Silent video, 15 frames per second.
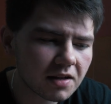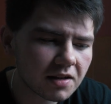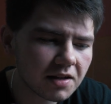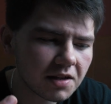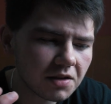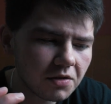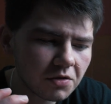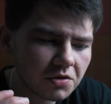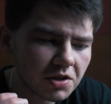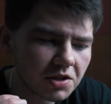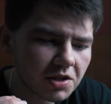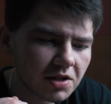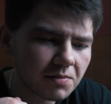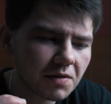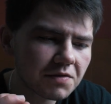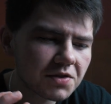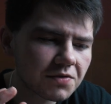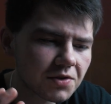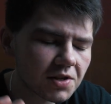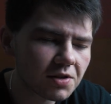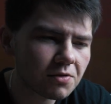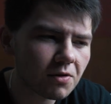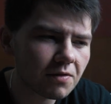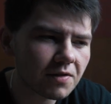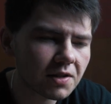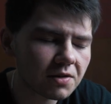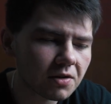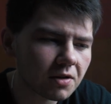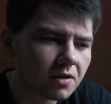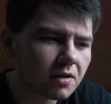i jednocześnie mam w swojej głowie
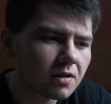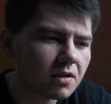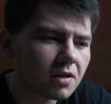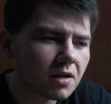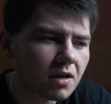to,